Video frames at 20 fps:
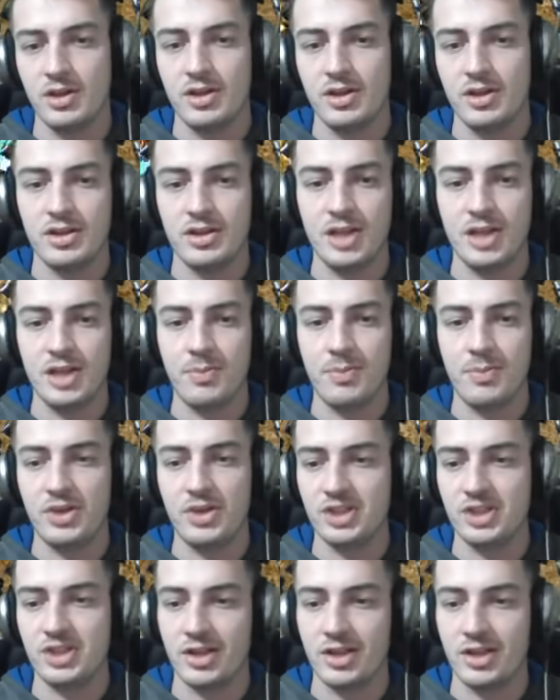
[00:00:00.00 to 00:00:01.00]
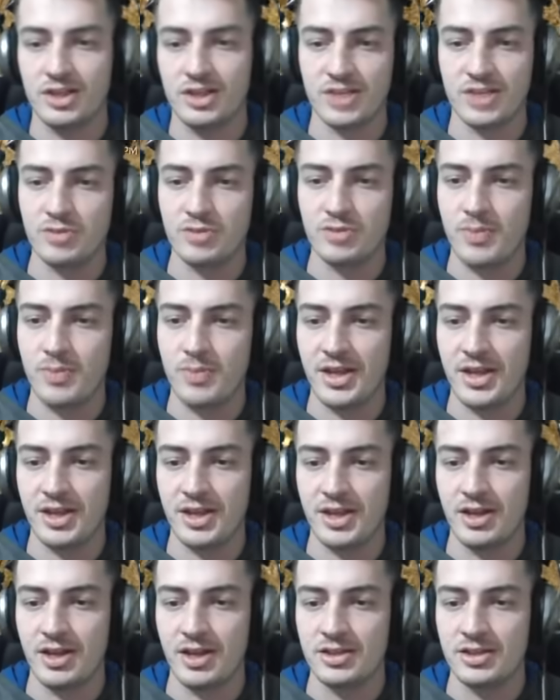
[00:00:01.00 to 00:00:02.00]
NPC'den alacakmış benden
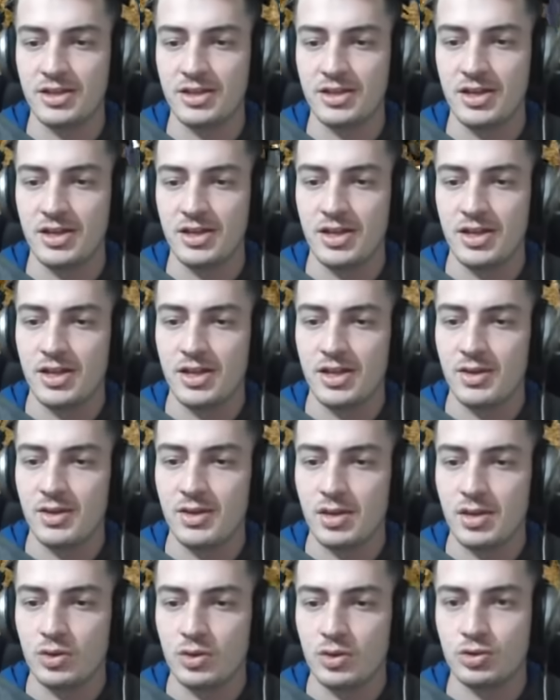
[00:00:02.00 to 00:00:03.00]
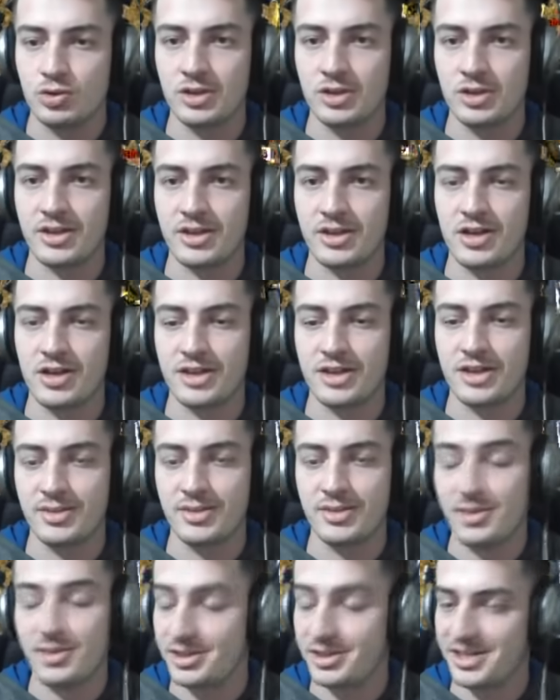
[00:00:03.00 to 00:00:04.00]
aldı. Şunları da kaktırmayı
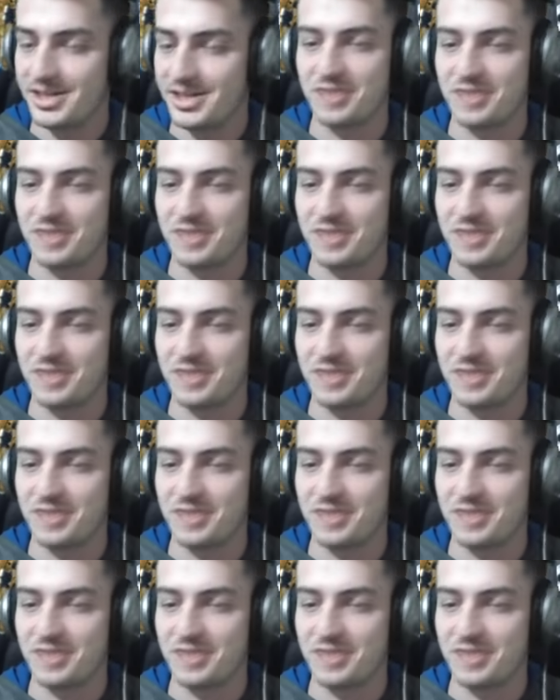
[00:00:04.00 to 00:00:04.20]
satmaya